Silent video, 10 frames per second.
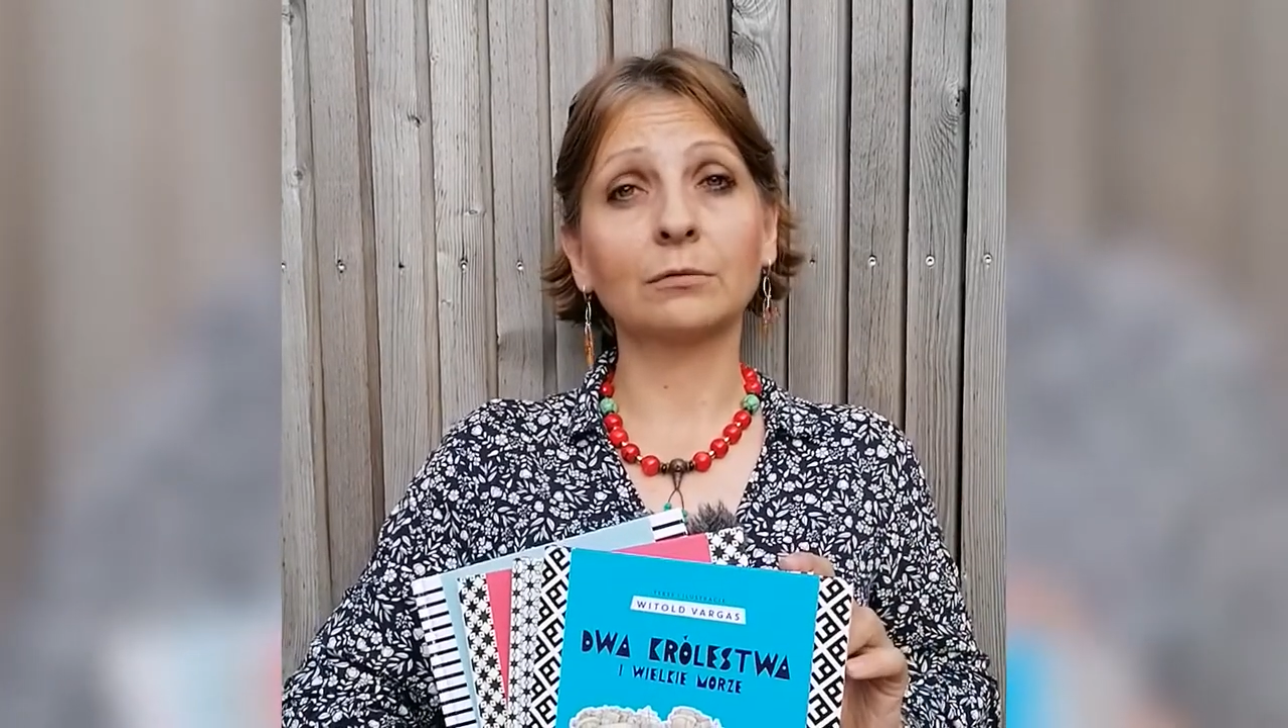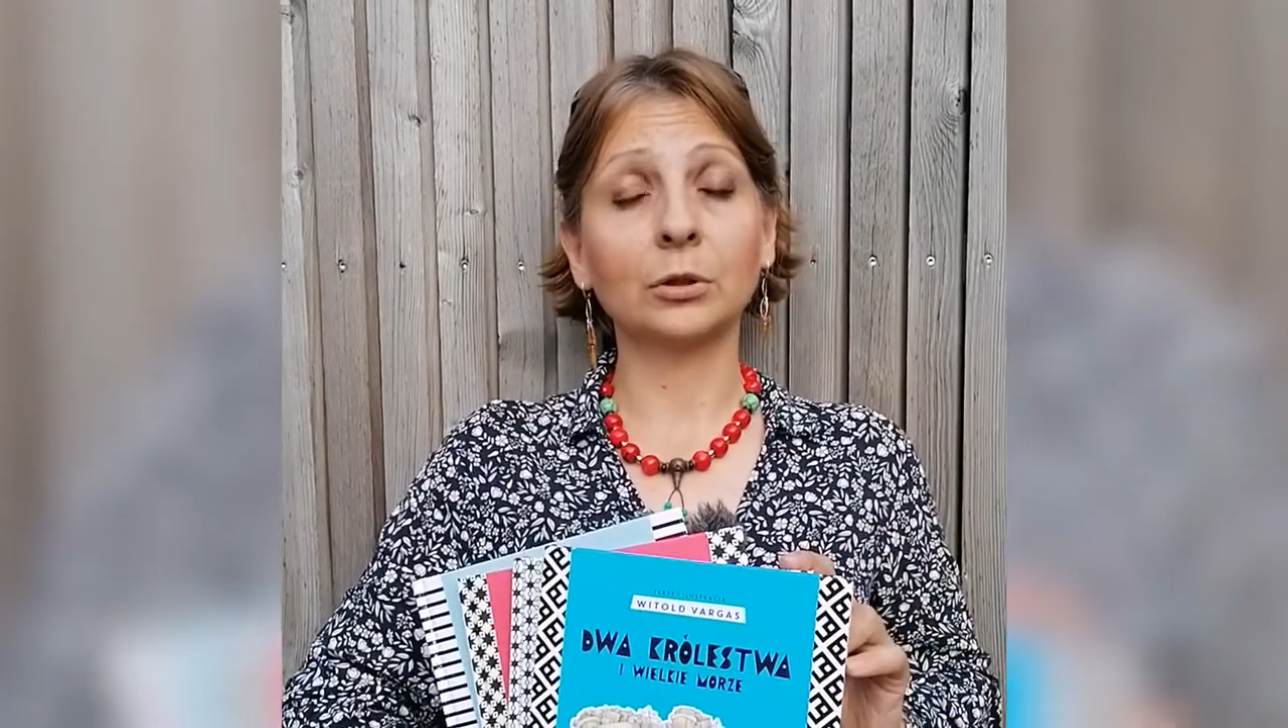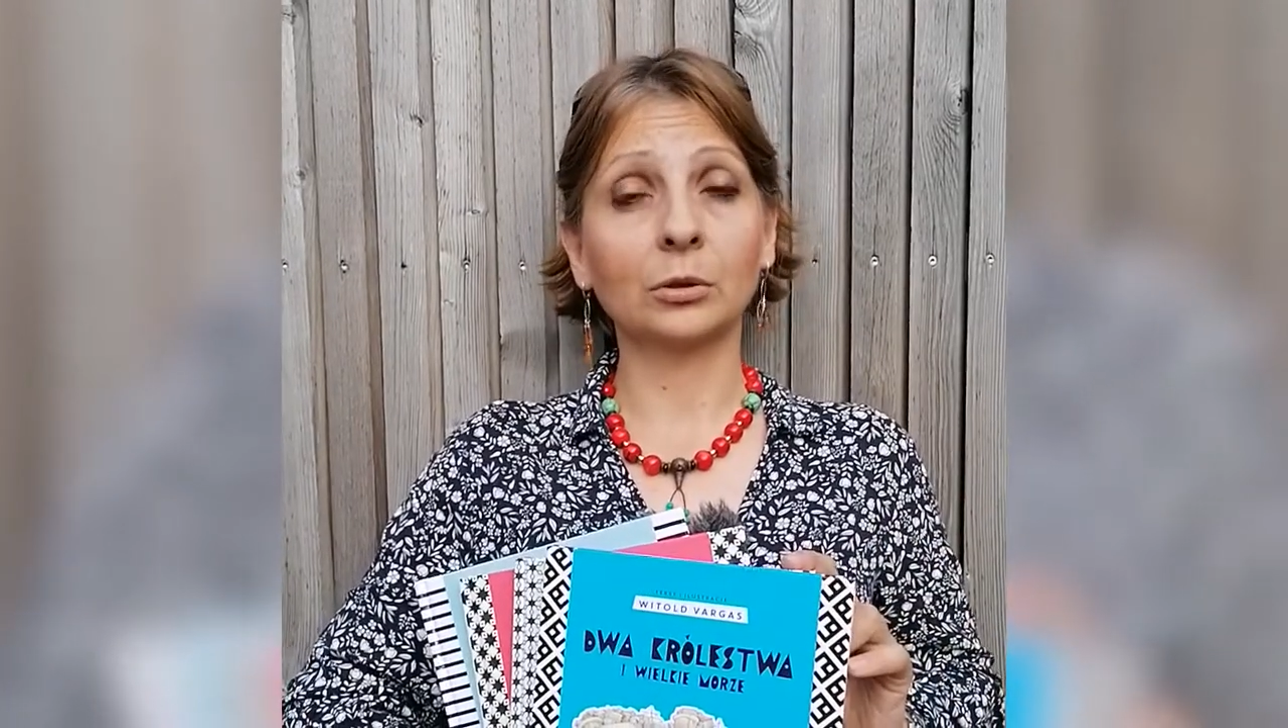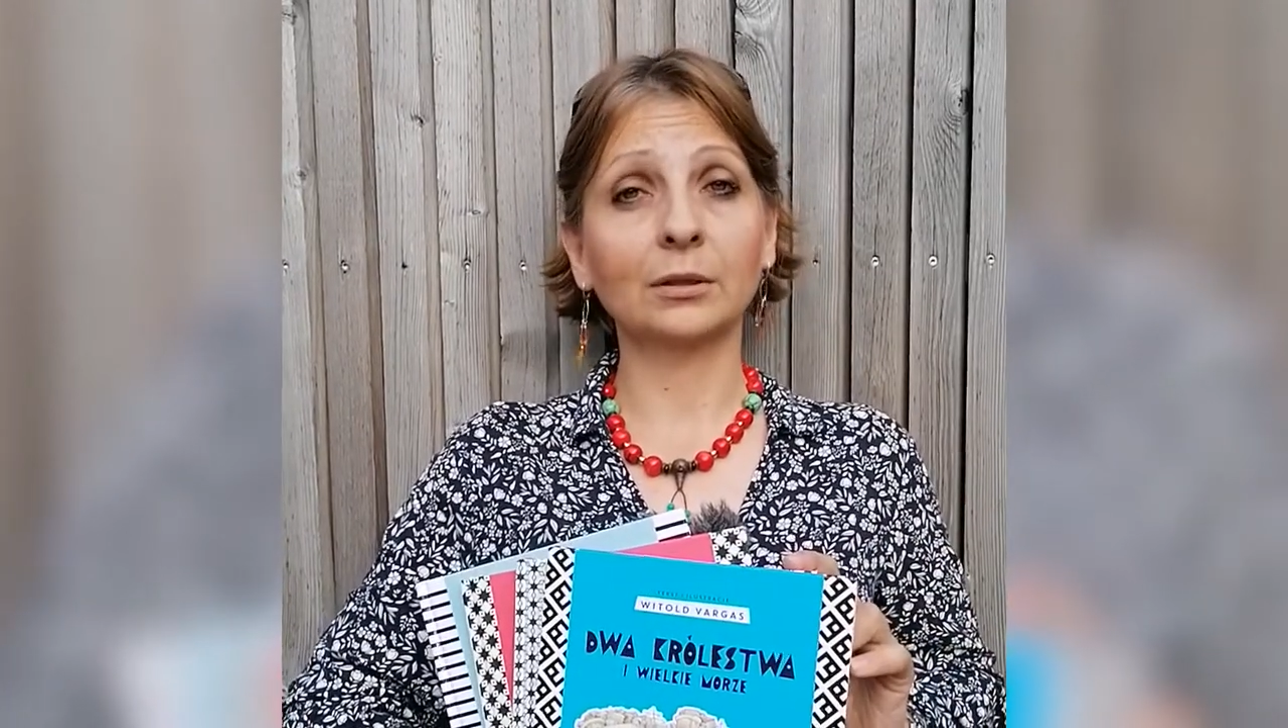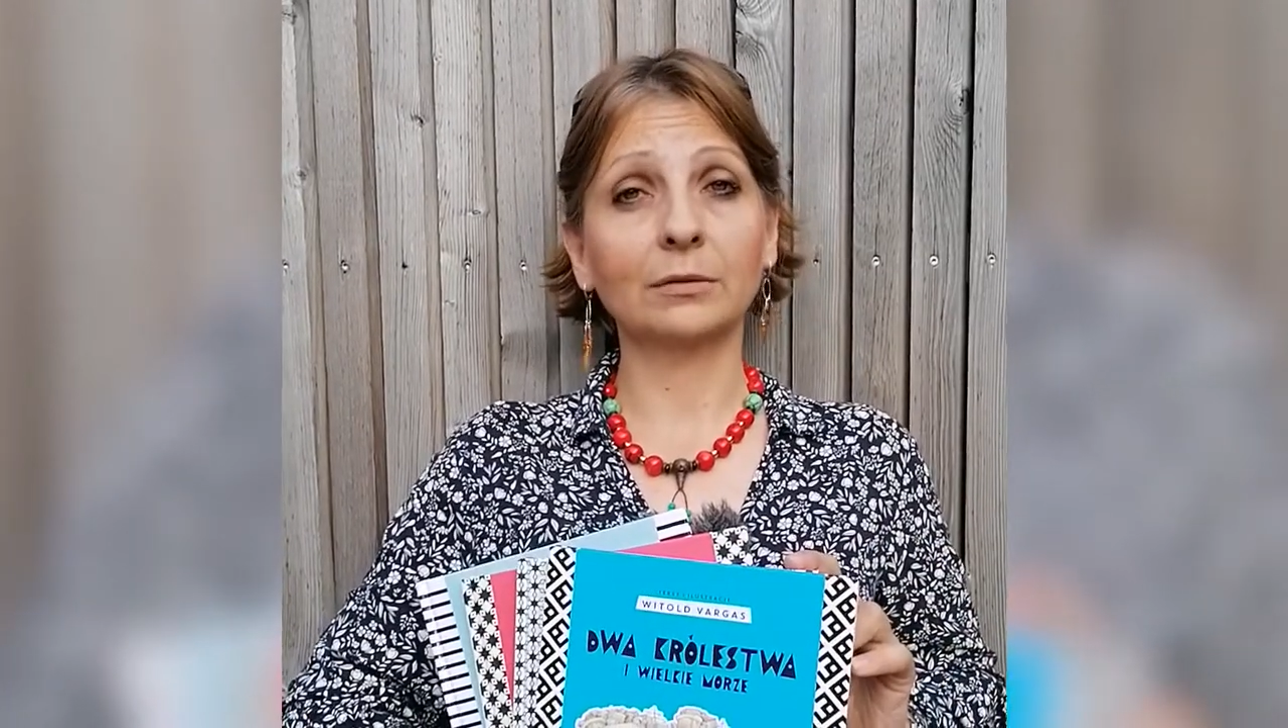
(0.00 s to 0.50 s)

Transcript: Witolda